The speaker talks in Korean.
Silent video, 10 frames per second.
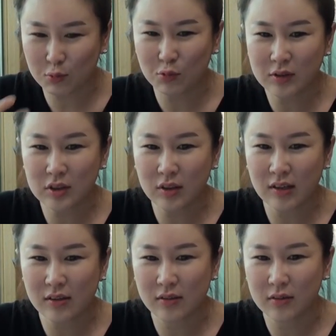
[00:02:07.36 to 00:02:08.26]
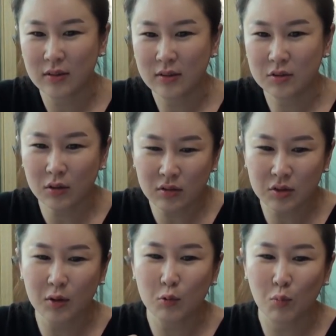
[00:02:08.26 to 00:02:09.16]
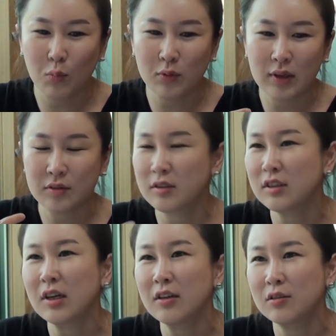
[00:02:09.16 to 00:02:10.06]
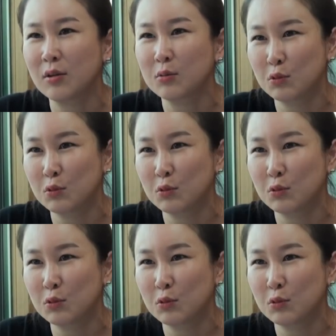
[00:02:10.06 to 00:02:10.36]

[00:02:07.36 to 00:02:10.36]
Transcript: 소중한 이야. 시간을 저는 저희 돈보다 저희 시간이 더